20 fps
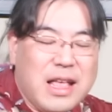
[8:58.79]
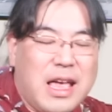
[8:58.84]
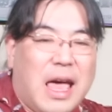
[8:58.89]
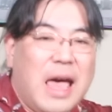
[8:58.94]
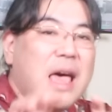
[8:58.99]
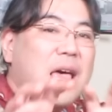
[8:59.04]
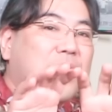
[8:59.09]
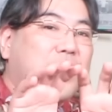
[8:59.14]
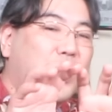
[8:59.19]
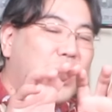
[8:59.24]

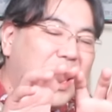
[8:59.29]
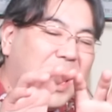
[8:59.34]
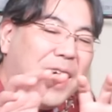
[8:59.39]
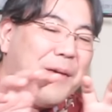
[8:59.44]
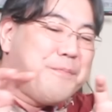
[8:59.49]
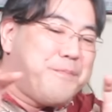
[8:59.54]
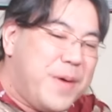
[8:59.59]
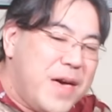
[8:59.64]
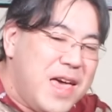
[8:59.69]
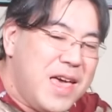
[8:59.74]
で、それ
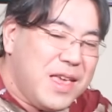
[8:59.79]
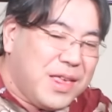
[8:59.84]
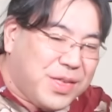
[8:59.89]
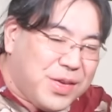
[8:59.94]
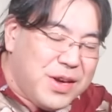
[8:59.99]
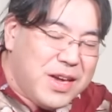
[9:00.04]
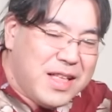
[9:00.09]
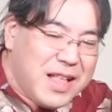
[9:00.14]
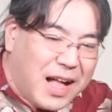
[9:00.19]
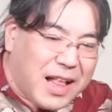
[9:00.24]
が
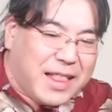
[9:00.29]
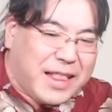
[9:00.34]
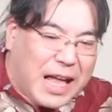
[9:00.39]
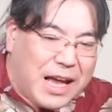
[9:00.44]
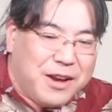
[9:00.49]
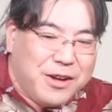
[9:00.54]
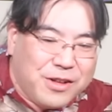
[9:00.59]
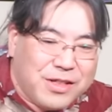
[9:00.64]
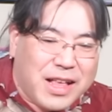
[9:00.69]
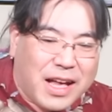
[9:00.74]
ベースになっ
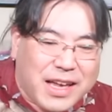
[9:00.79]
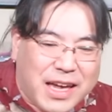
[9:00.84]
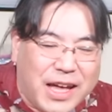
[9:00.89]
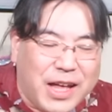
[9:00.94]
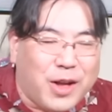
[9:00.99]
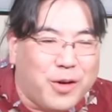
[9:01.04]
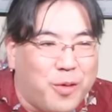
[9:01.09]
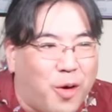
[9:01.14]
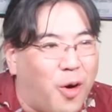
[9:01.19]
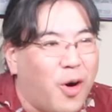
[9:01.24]
てるんだけ
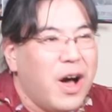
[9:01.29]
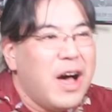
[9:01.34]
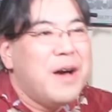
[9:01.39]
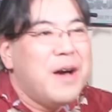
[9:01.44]
れども、